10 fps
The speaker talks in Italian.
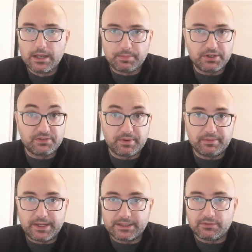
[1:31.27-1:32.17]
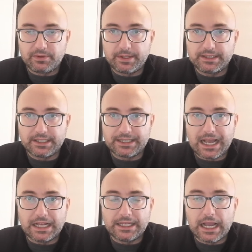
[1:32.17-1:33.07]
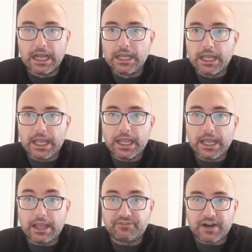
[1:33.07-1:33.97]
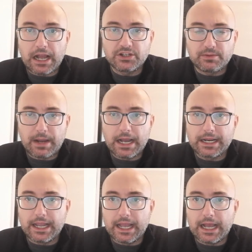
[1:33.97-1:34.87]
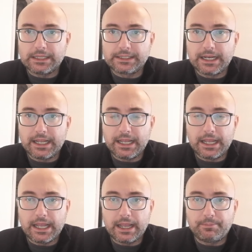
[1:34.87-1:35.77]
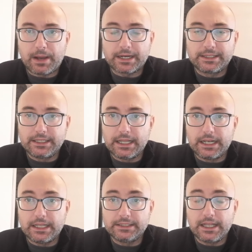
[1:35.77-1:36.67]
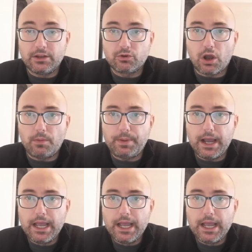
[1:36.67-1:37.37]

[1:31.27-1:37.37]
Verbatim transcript: principalmente ovviamente Italia e Francia, ma anche altre parti delle, dell'Europa,